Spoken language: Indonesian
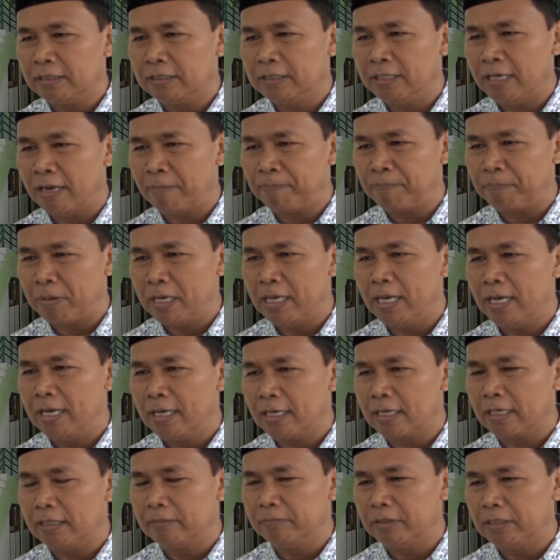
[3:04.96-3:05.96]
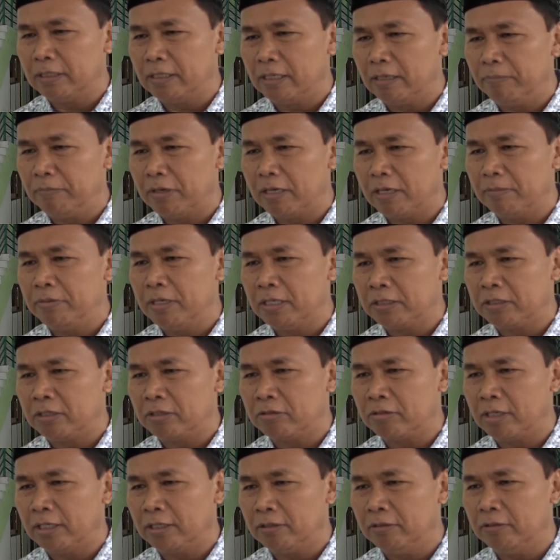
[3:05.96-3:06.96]
siapa yang akan menerima
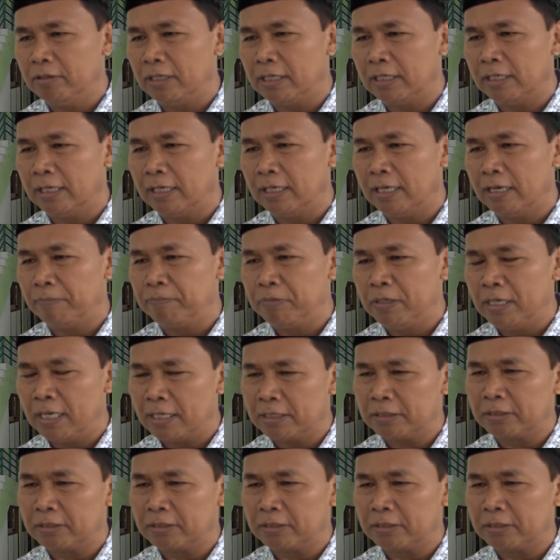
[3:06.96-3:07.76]
beasiswa itu adalah pihak